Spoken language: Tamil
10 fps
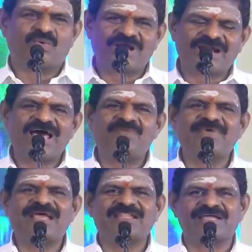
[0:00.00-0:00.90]

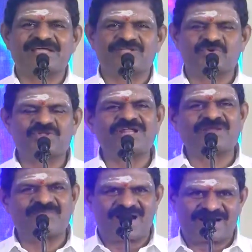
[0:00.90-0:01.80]
உலகளாவிய அந்த
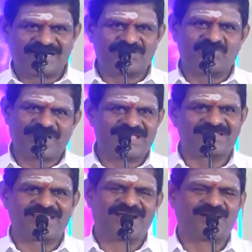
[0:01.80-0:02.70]
ஜோதிடர் மாநாட்டை
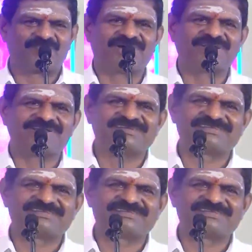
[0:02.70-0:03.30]
தொடங்கியிருந்தாங்க அப்போ